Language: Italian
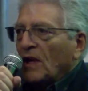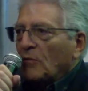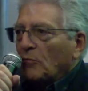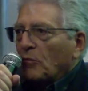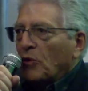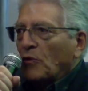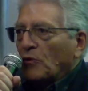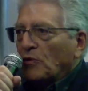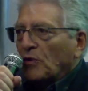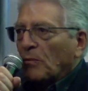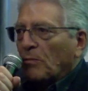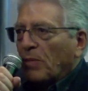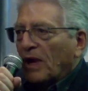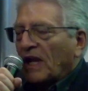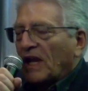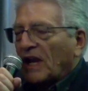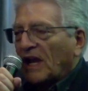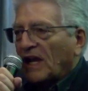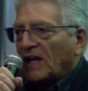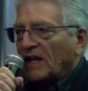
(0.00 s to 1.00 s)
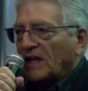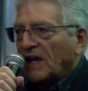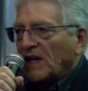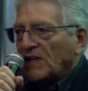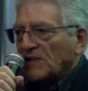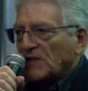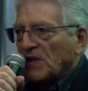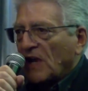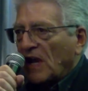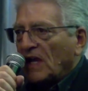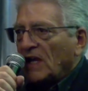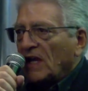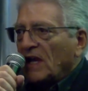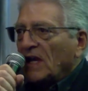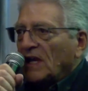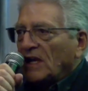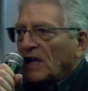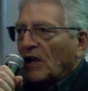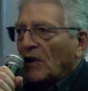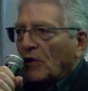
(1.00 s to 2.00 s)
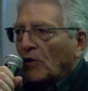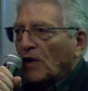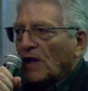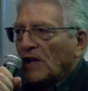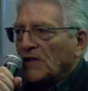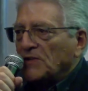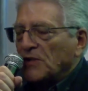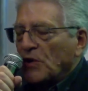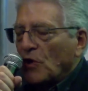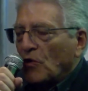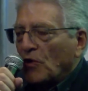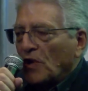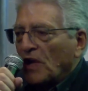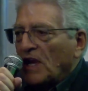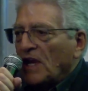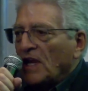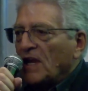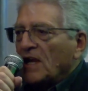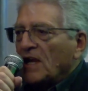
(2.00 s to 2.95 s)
appunto per la ricchezza delle collezioni